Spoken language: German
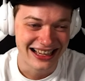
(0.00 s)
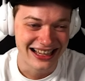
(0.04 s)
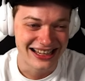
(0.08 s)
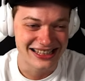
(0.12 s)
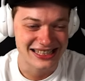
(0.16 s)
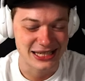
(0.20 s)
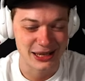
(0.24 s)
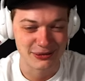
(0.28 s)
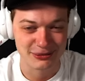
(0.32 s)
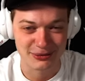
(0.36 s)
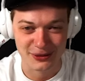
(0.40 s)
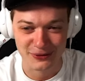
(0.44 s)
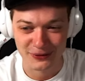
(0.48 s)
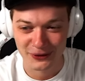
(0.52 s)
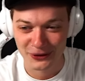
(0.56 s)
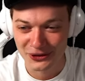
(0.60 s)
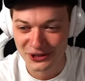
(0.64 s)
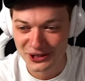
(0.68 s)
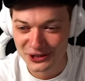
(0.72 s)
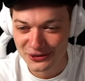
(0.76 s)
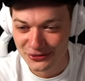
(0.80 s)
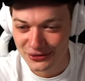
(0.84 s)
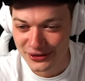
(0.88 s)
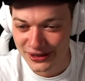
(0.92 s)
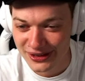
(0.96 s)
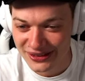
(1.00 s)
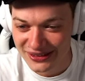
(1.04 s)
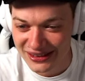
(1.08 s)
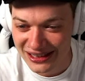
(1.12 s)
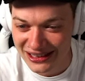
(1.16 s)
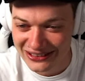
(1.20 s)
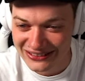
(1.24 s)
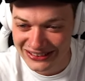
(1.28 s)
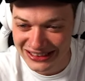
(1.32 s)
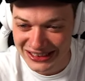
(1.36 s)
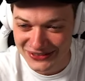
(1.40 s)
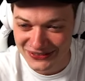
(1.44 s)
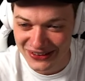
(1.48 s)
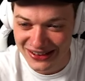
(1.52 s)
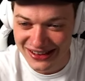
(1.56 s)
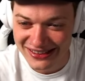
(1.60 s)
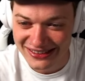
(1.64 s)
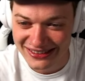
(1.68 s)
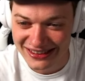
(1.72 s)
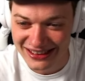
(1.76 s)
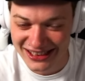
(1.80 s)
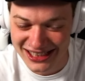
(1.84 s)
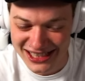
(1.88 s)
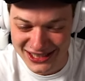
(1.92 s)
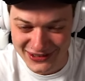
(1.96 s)
Ich glaube, das war Hunde-Freestyle, oder? Ich weiß
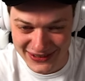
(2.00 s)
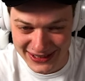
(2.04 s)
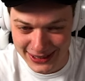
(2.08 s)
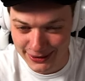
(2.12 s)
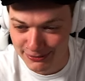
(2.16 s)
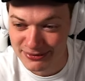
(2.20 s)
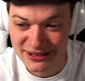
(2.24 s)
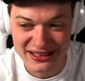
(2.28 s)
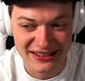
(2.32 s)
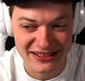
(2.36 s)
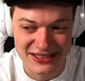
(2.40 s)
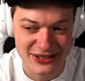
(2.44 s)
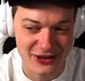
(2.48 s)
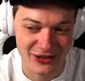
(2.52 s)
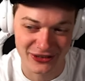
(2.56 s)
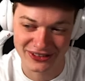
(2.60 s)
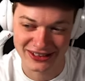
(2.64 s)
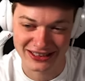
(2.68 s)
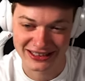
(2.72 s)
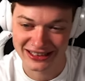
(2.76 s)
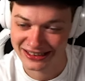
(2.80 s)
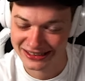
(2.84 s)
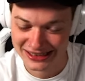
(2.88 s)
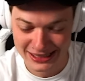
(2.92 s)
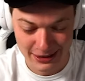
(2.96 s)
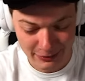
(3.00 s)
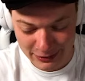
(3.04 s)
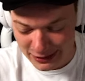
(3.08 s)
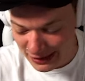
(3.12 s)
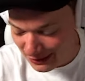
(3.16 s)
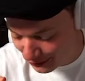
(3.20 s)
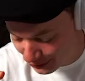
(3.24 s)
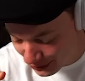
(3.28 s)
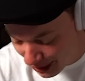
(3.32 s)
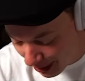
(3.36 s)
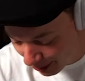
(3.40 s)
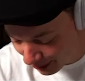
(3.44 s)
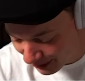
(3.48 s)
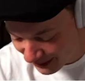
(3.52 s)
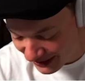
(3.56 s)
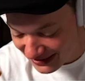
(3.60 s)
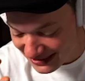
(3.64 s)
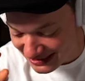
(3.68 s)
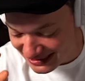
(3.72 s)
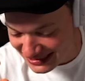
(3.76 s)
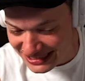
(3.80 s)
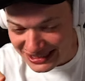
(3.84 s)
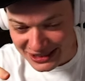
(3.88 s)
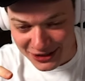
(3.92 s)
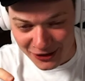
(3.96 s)
es gar nicht, weil ich habe mir das nicht ausgedacht. Ich habe mir das
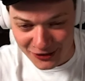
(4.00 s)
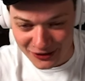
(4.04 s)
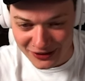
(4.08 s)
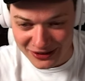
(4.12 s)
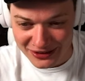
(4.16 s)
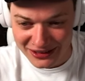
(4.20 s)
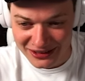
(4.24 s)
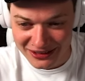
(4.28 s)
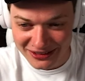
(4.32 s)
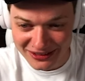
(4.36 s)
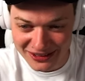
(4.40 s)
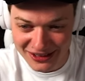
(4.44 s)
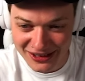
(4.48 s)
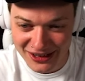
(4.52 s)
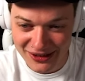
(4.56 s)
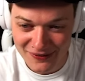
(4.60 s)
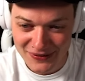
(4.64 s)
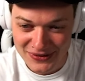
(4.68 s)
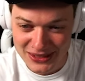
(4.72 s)
hundertprozentig nicht ausgedacht.